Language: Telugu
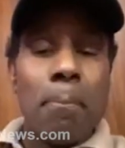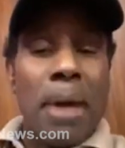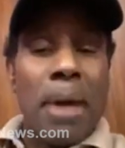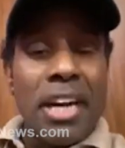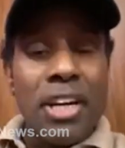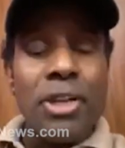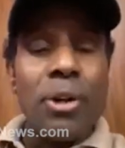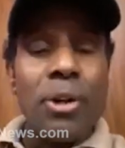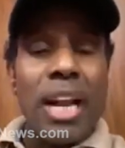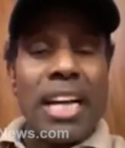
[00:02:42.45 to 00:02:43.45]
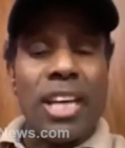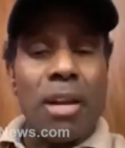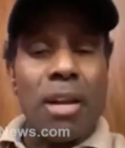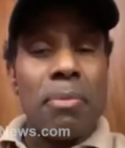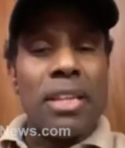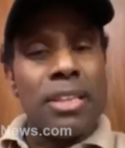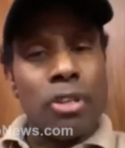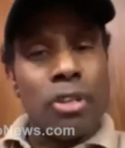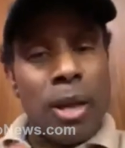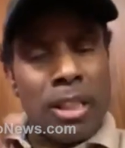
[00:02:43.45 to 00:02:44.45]
పన్నెండు లక్షల మంది
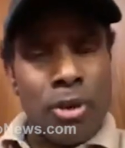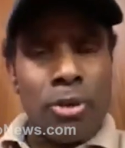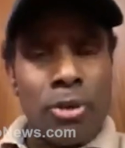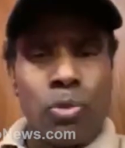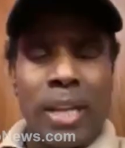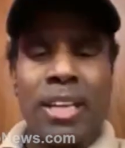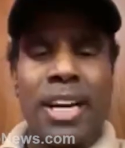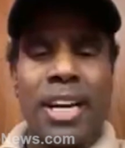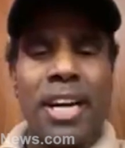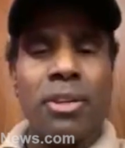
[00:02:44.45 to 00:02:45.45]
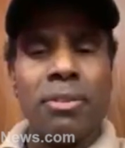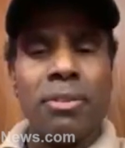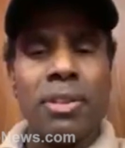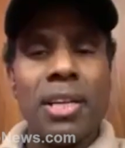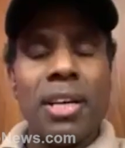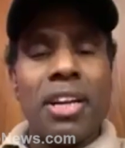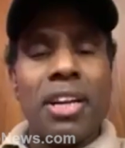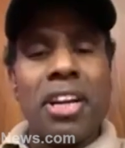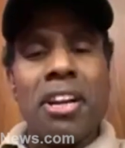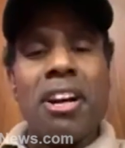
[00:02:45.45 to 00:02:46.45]
ట్వెల్త్ ట్వెల్త్ గ్రేడు
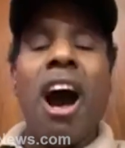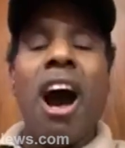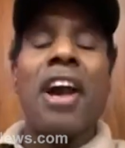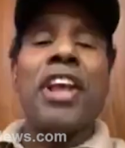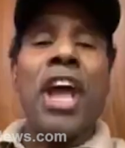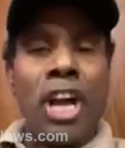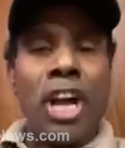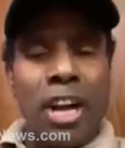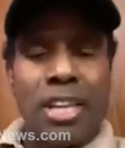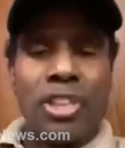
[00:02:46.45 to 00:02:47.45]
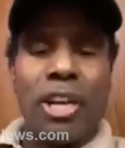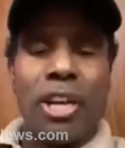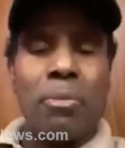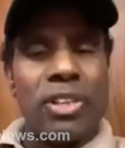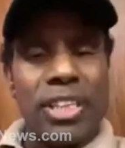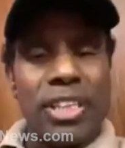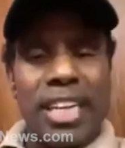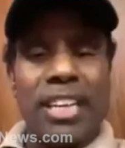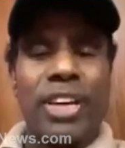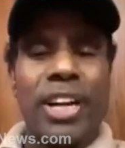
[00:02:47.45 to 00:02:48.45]
ఇంకా అనేక లక్షల మంది
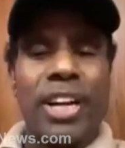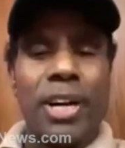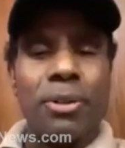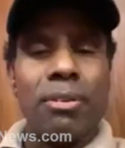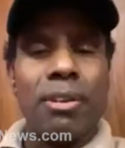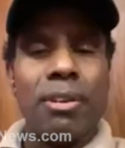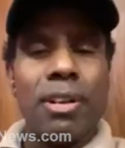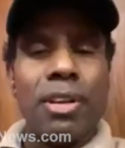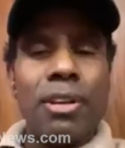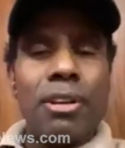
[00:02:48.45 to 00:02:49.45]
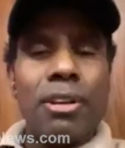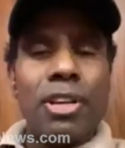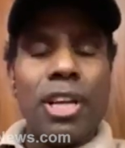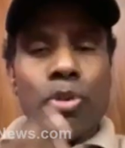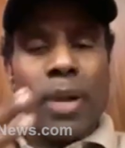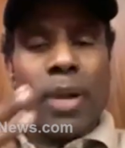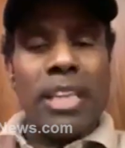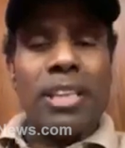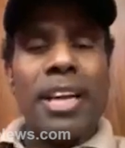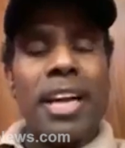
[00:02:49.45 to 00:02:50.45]
టెన్త్ గ్రేడు ఈ
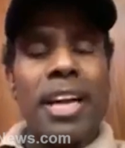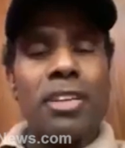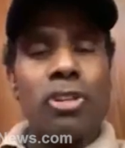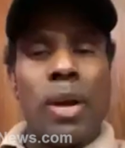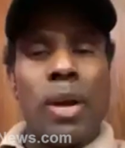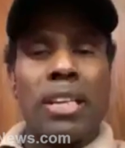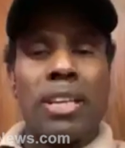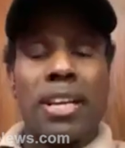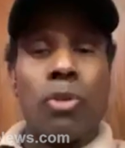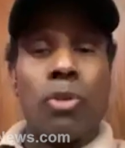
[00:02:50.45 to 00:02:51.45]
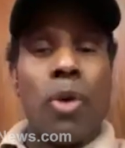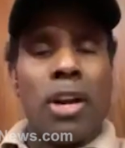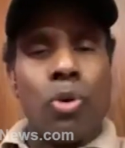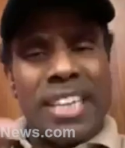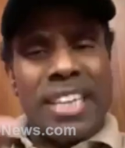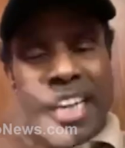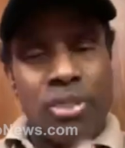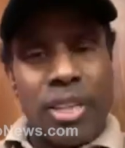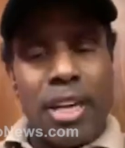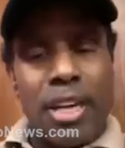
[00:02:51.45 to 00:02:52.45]
ట్వెల్త్ గ్రేడ్ ట్వెల్త్ గ్రేడ్ వారి
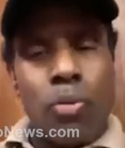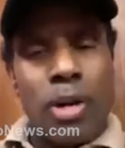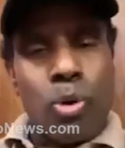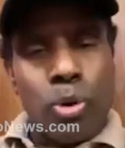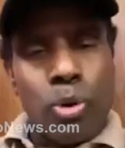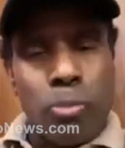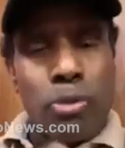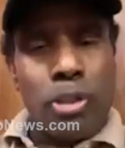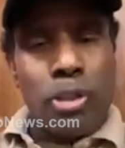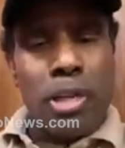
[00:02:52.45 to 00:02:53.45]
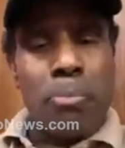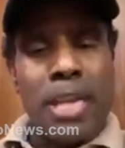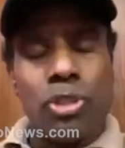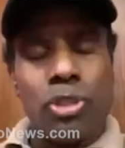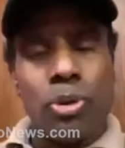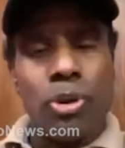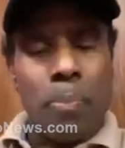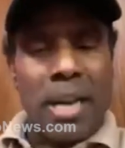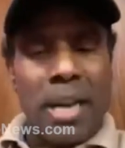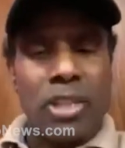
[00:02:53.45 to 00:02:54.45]
టెన్త్ గ్రేడ్ వారి కుటుంబం ఈ మే జూన్లో
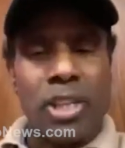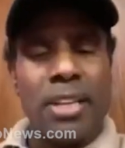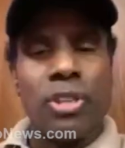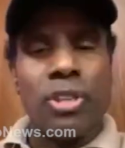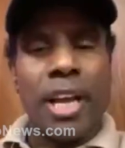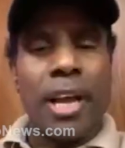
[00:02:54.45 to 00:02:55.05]
పరీక్షలు అయితే